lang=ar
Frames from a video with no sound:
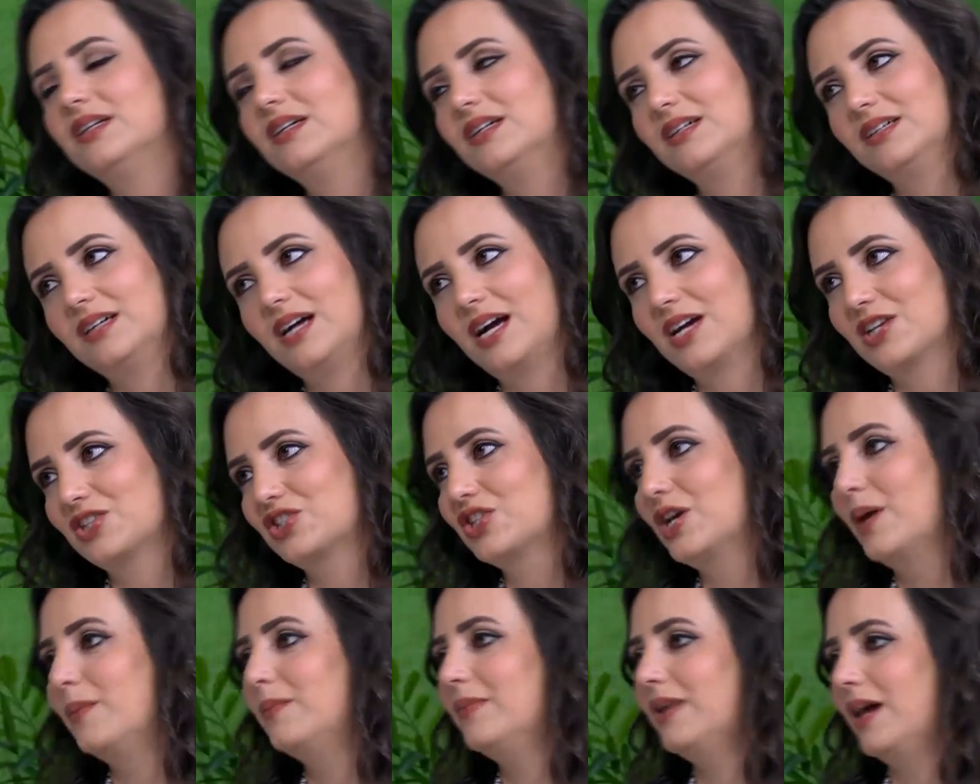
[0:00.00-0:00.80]
آه،
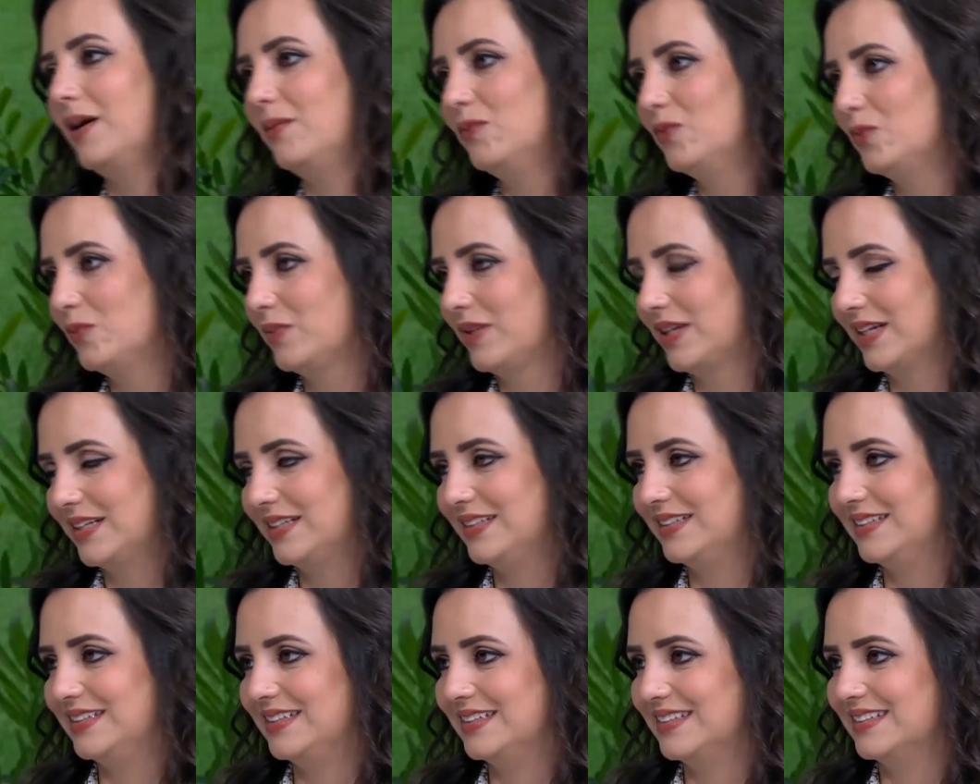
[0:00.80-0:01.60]
اعشاب لا
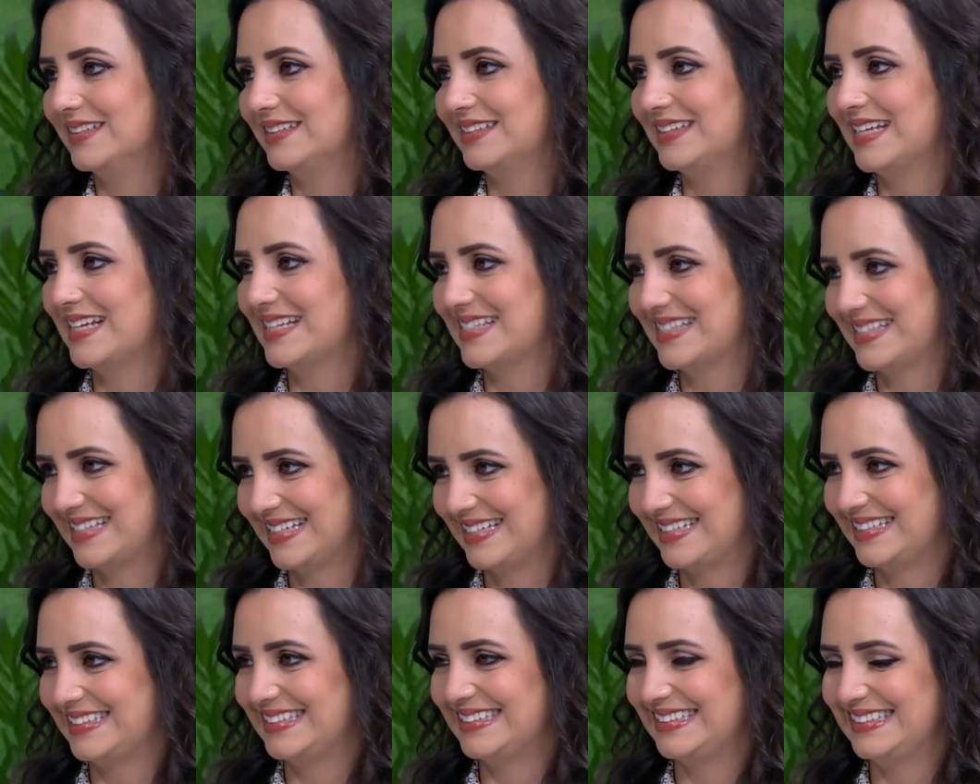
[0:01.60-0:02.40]
ممكن
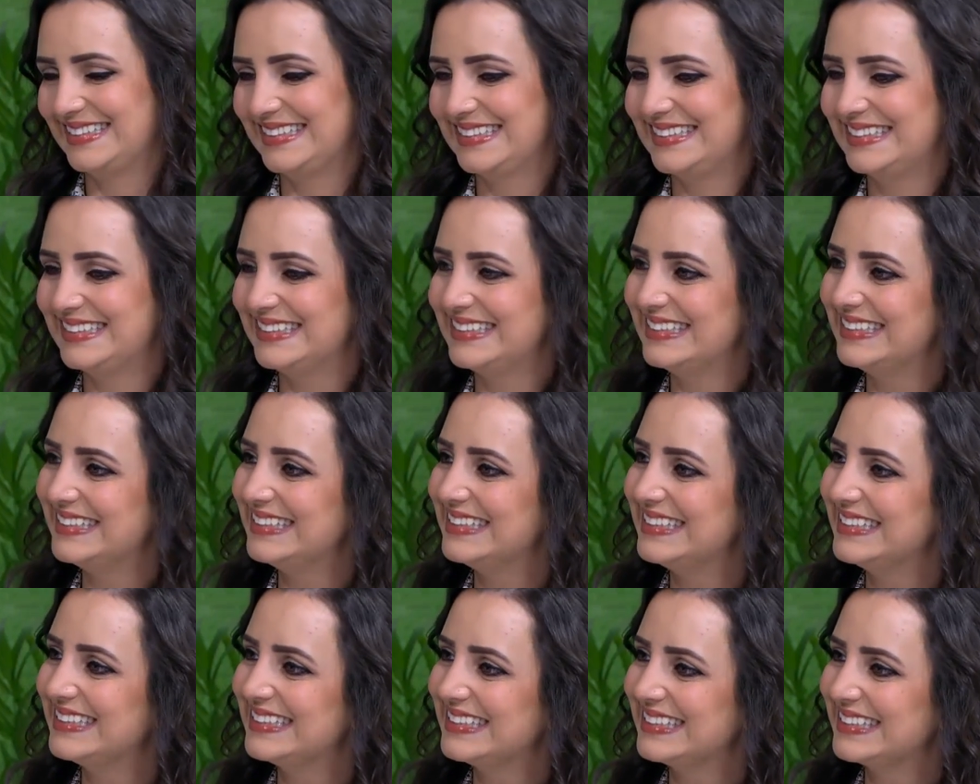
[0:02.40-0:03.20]
100% طيب
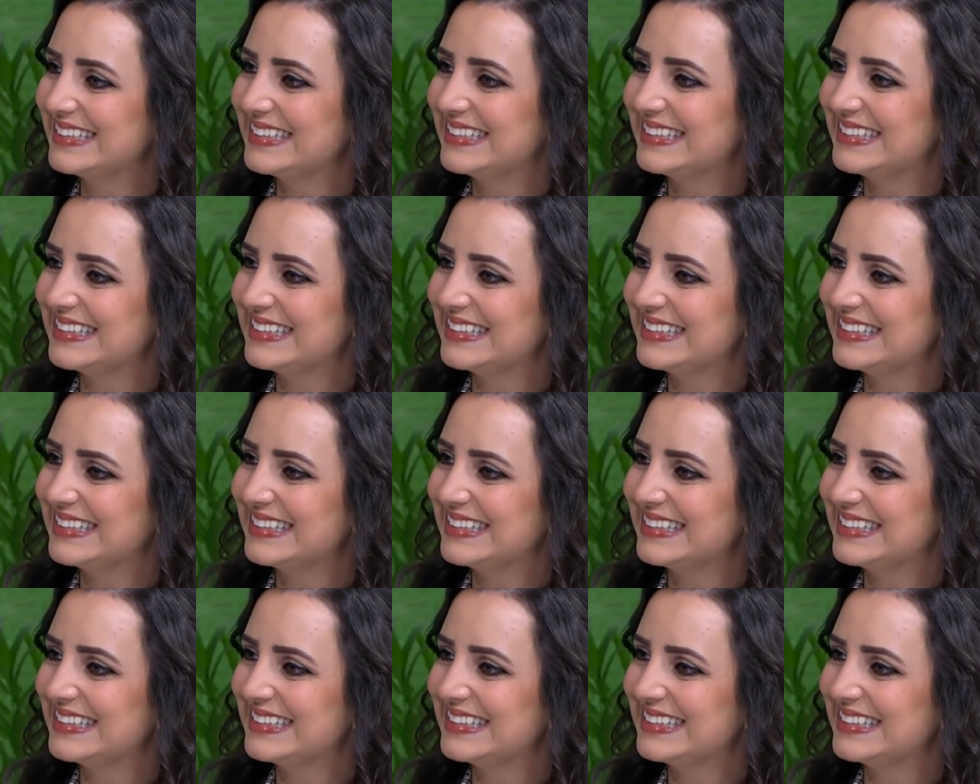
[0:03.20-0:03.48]
تمام اذا